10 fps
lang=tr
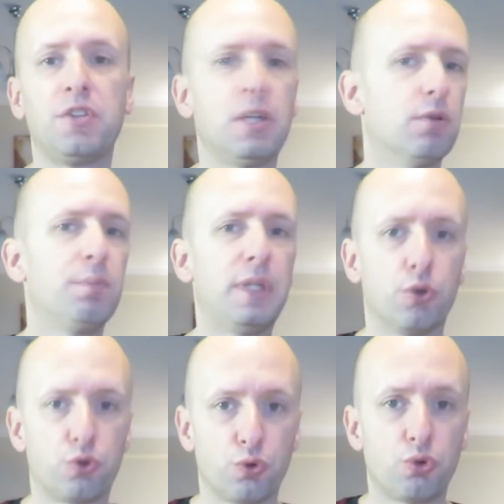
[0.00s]
Devil
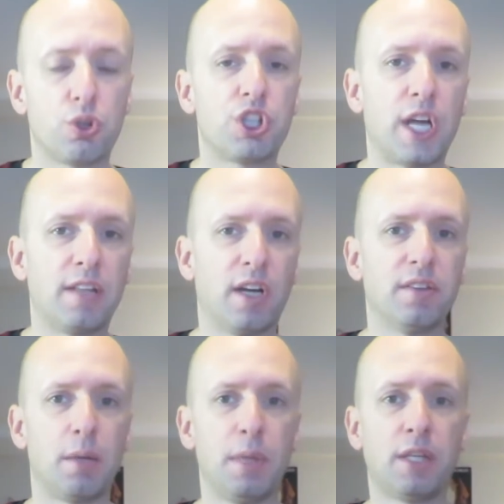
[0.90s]
biliyorsunuz
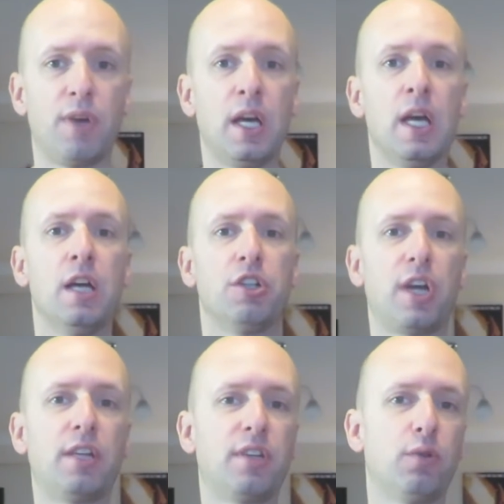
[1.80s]
şeytan demek ve
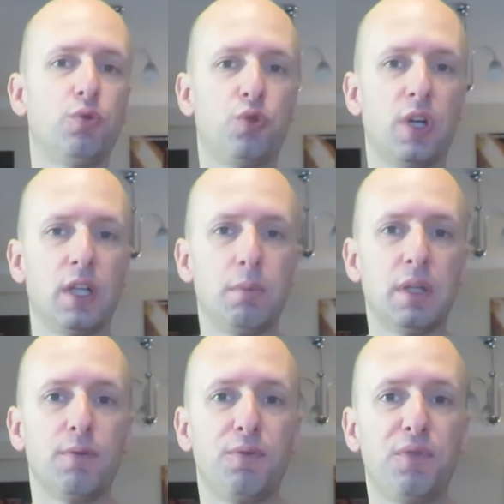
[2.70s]
şeytan üzerine
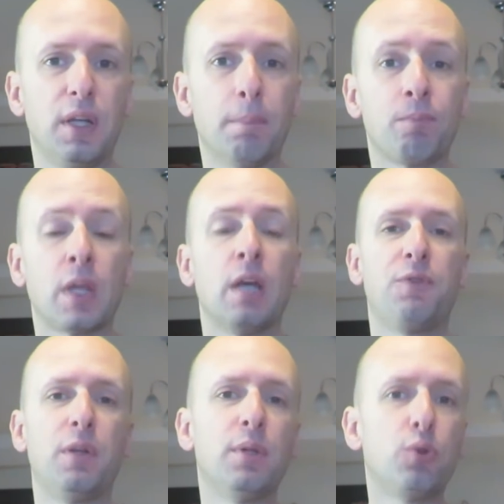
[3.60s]
bir film
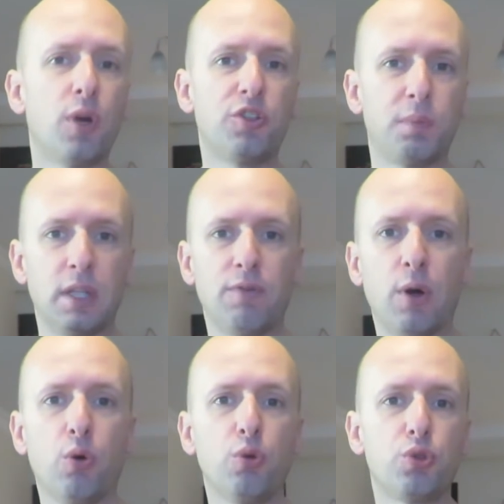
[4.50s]
Filmin yönetmeni ve
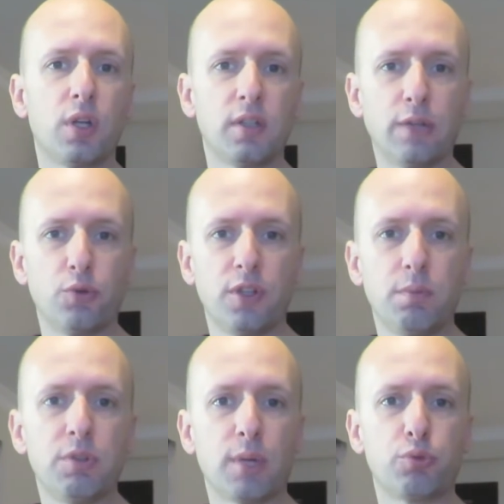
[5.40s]
oyuncularından söz
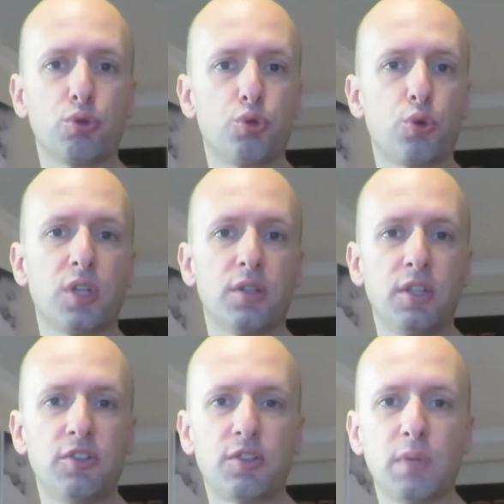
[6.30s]
etmeyeceğim çünkü çok
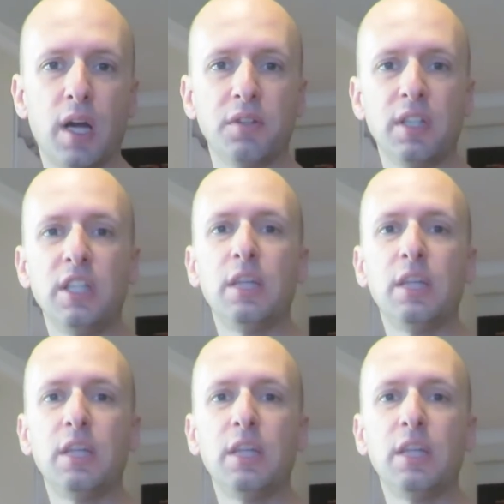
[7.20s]
tanıdık isimler değil.